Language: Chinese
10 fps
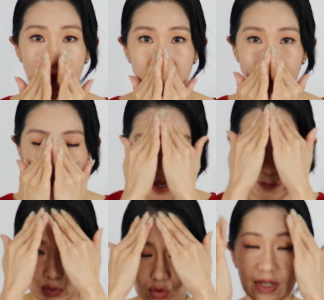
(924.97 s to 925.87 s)
你又
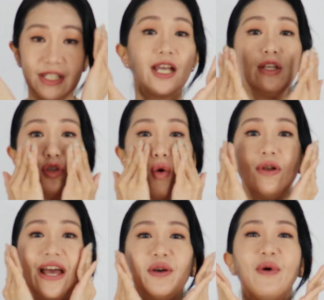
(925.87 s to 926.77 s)
讲补水，这个
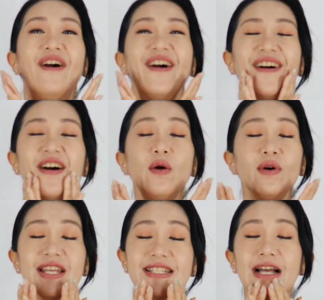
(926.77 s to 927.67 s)
由来的我，
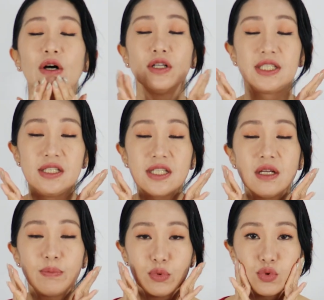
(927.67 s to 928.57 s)
我跟你讲哦，真正
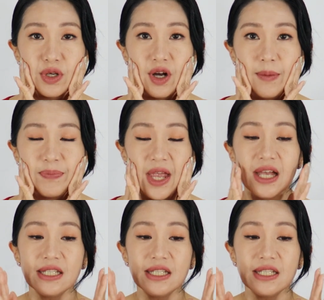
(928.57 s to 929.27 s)
的补水哦，